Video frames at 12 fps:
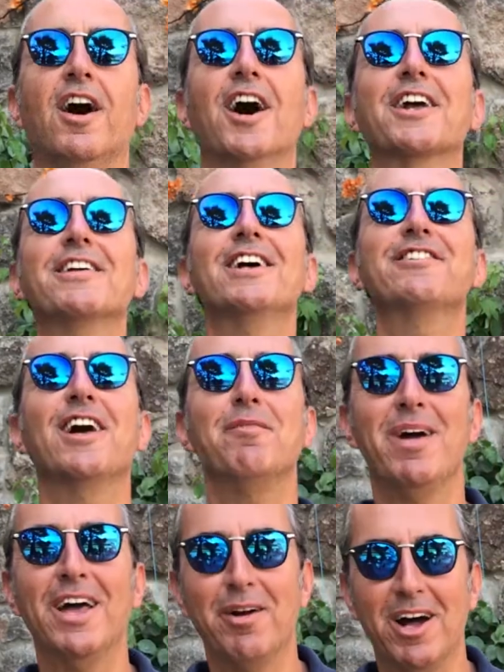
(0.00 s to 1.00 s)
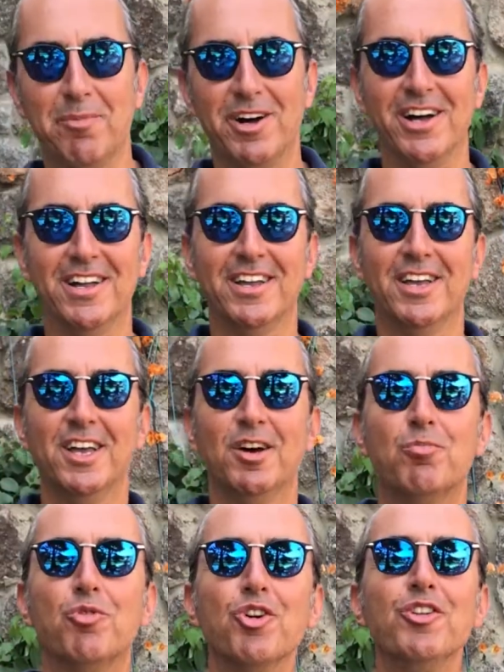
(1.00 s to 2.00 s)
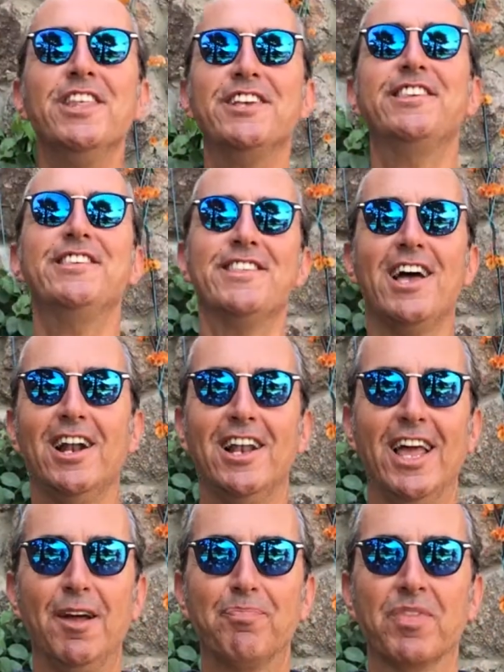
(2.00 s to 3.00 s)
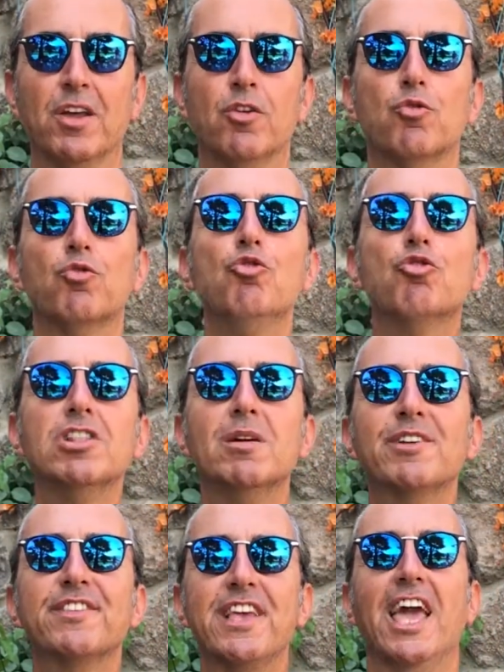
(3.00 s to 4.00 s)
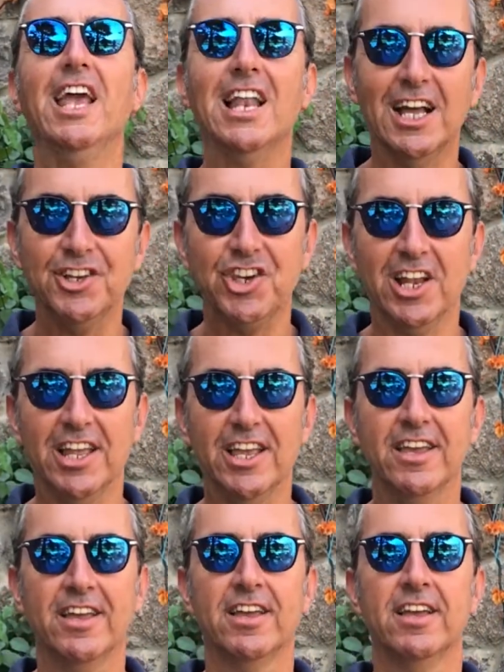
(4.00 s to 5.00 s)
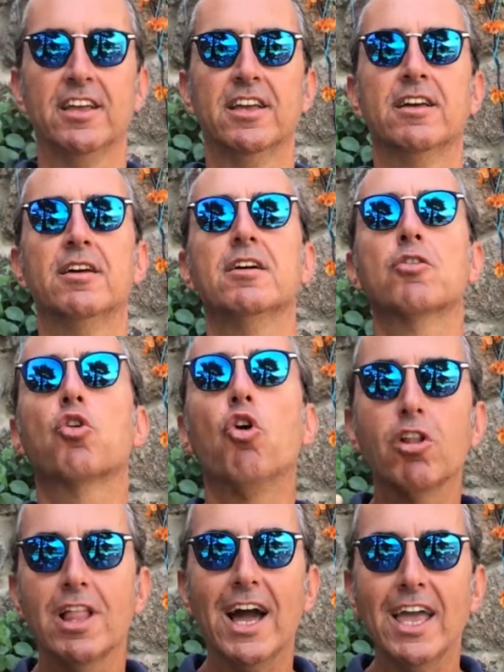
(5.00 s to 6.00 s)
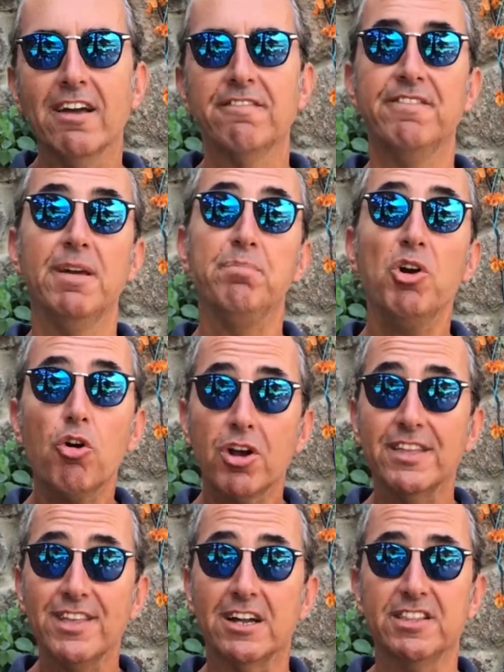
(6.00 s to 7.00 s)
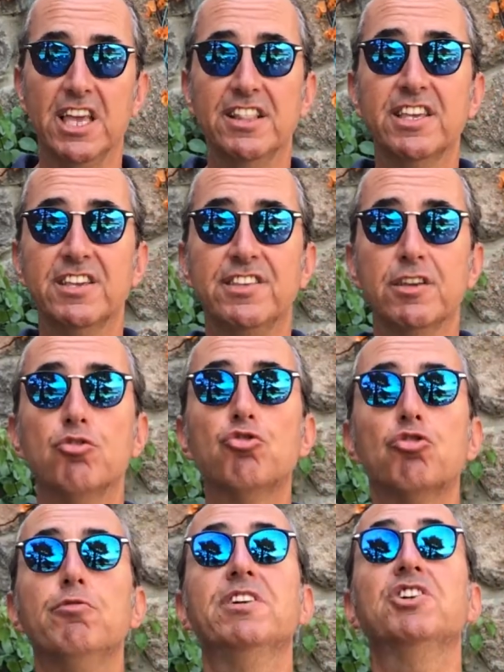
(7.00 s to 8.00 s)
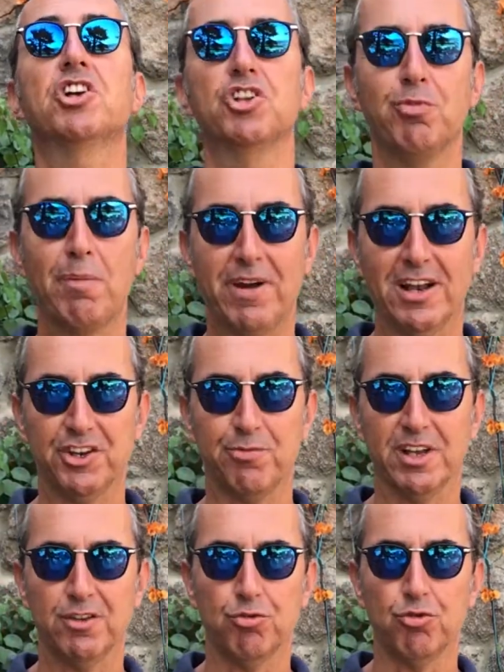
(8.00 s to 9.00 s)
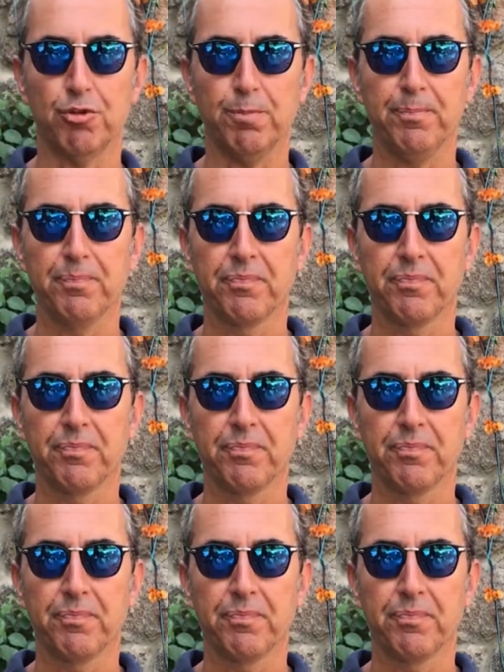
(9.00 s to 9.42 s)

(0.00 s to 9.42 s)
Arkadaşlar merhaba. Bugün de sizlerle uygulaması eğlenceli, kolay ve bir o kadar da etkisi güçlü bir çalışma paylaşmak istiyorum.